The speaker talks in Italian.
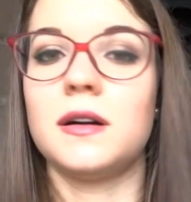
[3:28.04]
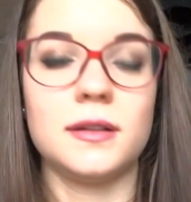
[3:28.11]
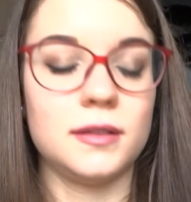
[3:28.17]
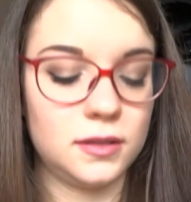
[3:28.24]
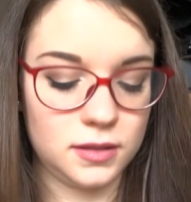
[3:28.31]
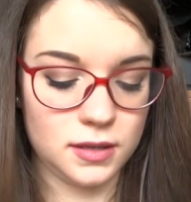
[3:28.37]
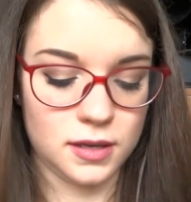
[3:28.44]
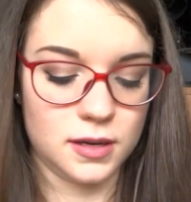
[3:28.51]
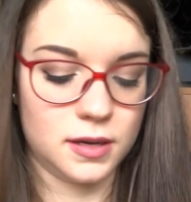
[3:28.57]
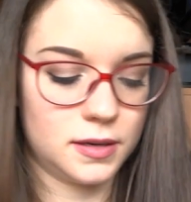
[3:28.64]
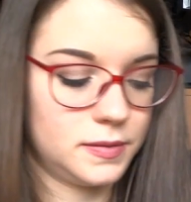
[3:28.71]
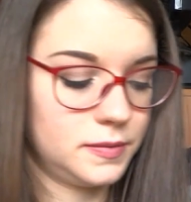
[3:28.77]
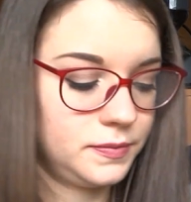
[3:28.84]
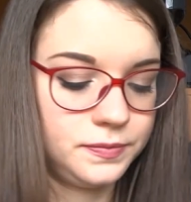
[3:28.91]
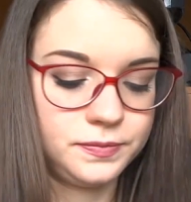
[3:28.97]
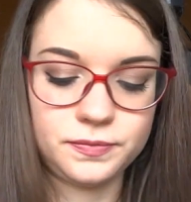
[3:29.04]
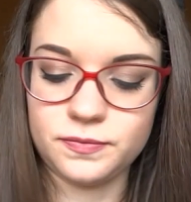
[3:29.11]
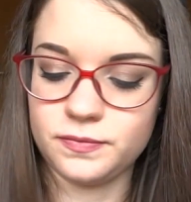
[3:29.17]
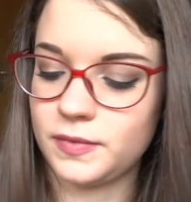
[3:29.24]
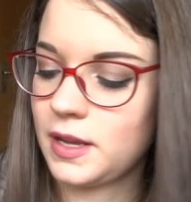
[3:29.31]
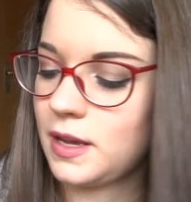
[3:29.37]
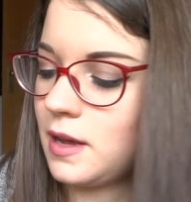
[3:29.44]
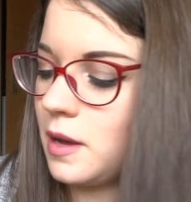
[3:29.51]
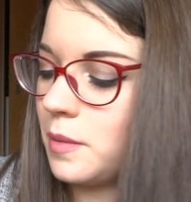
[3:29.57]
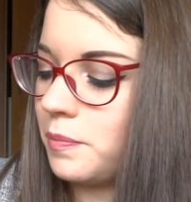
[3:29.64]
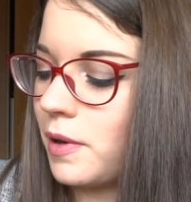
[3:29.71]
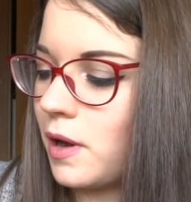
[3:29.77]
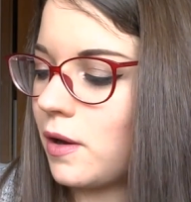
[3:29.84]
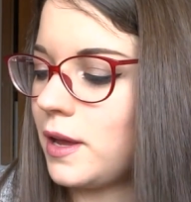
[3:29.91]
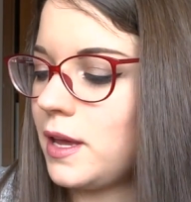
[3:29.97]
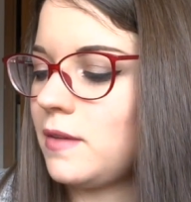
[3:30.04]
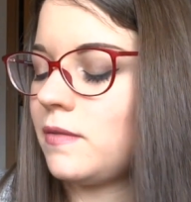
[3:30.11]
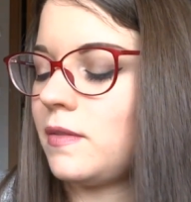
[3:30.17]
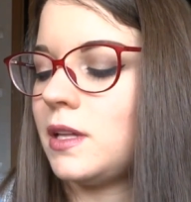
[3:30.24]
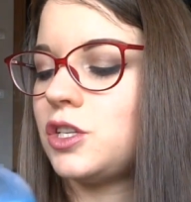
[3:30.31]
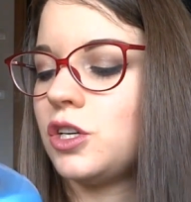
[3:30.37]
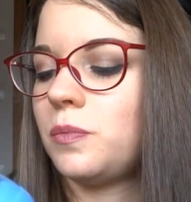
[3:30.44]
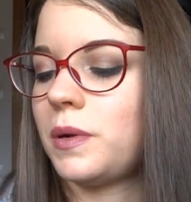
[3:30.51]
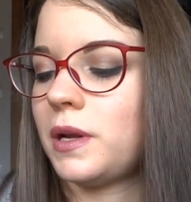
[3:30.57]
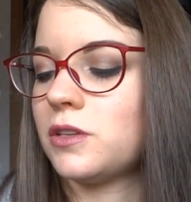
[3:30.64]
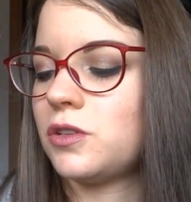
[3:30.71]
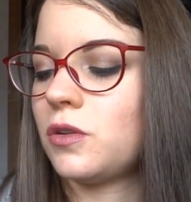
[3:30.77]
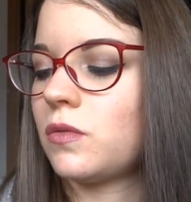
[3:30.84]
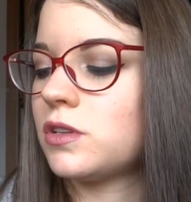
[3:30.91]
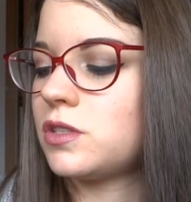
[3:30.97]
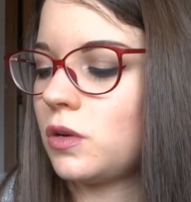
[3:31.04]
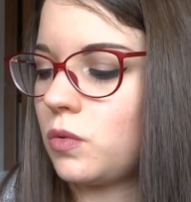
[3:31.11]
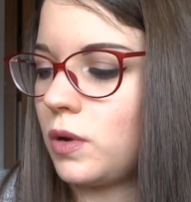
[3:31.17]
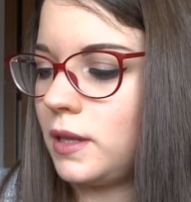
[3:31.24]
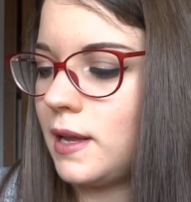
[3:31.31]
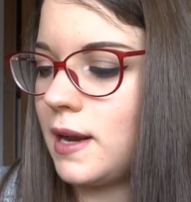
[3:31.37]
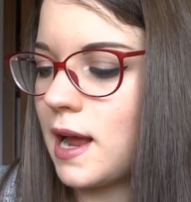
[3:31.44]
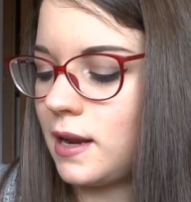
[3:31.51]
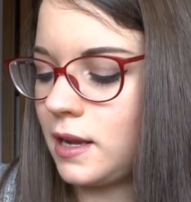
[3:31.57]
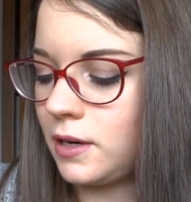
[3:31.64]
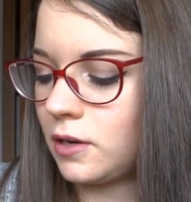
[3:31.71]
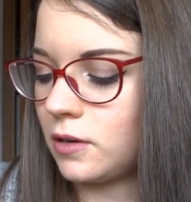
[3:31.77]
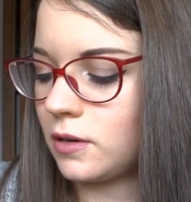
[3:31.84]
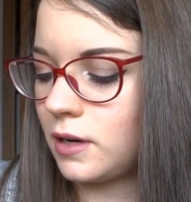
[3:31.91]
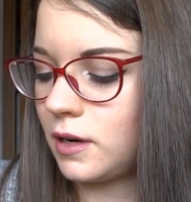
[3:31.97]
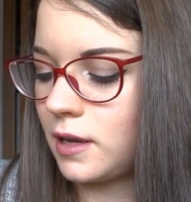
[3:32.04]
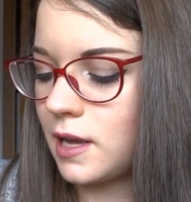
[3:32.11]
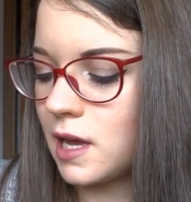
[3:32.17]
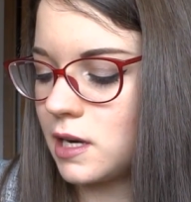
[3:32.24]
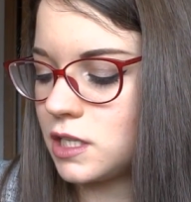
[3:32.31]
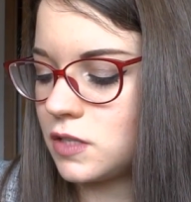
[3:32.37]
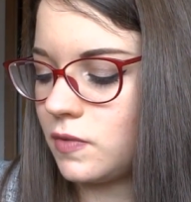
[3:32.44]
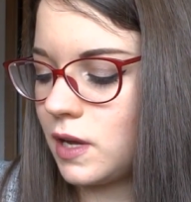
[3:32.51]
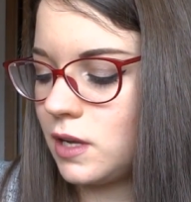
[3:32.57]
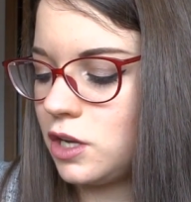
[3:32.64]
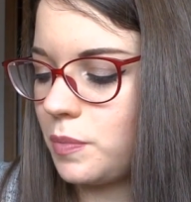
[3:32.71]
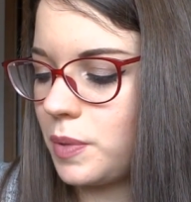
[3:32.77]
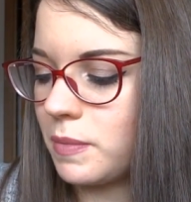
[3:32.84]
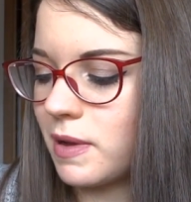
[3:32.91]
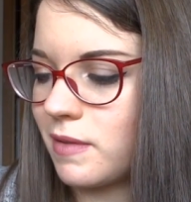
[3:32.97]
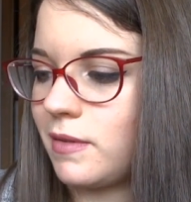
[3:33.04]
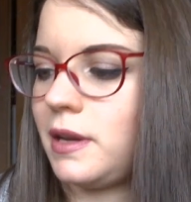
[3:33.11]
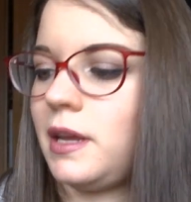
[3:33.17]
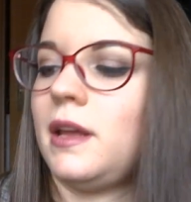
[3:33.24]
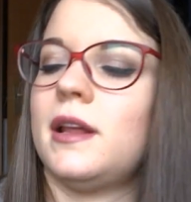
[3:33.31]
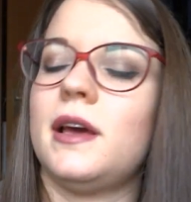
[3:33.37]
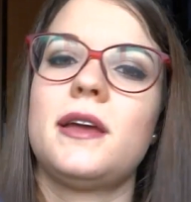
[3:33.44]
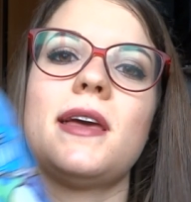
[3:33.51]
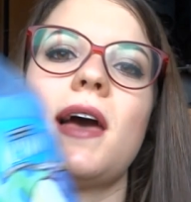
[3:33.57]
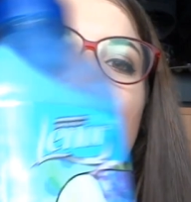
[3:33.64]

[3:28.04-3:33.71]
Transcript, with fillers: oddio poi invece ho preso questo qui della Lenore che è risveglio primaverile che